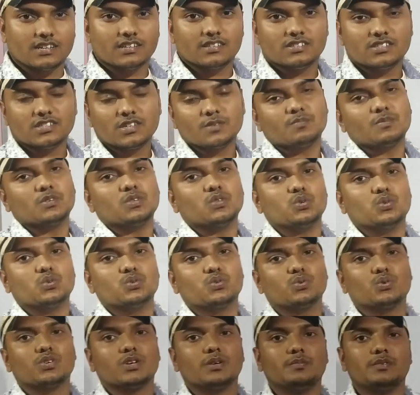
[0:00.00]
कर दीजिए अपने
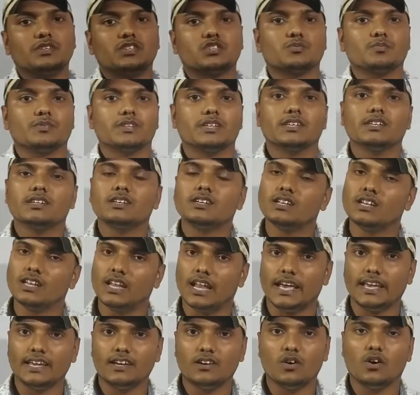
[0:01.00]
दोस्तों के बीच में
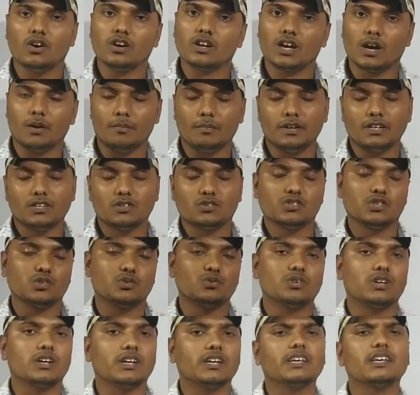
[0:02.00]
लाइक और कमेंट तो
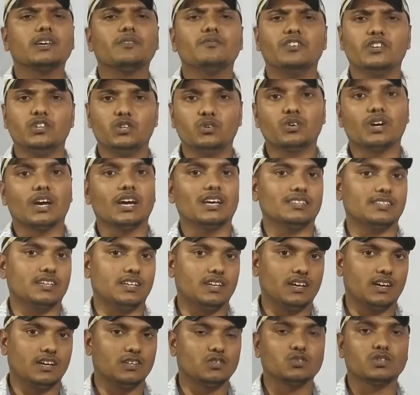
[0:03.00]
जरूर करें कि वीडियो
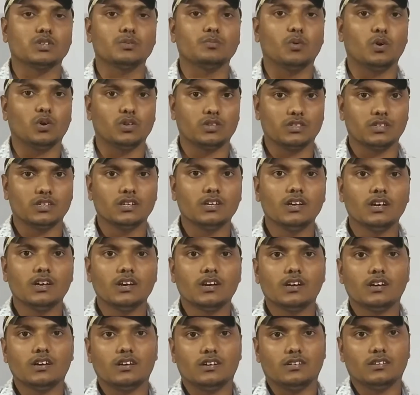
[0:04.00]
कैसा लगा क्योंकि बहुत
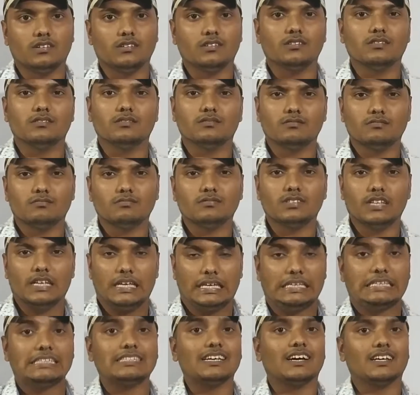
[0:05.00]
आ,
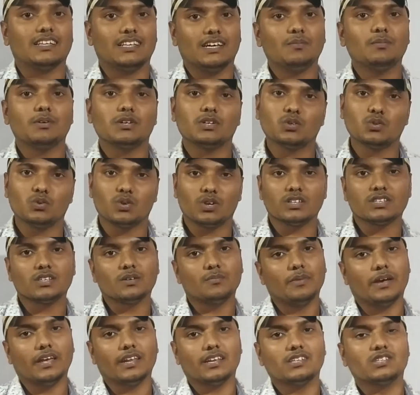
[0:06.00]
नहीं ज्यादा बट थोड़ा
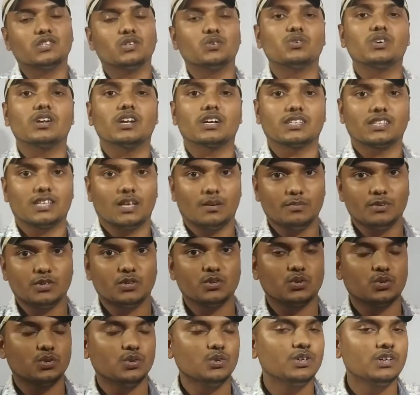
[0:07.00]
सा मेहनत जरूर लगता है
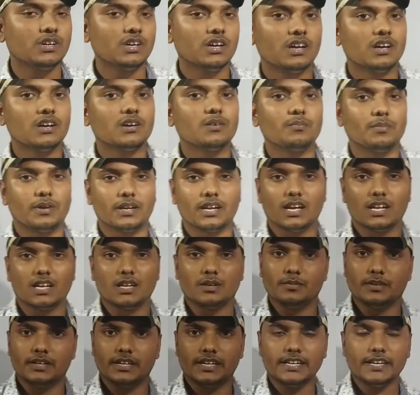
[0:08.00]
वीडियो को
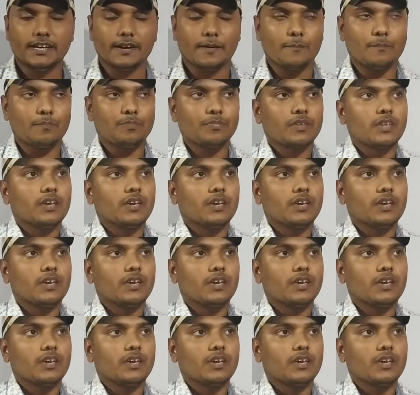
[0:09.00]
बनाने में ठीक है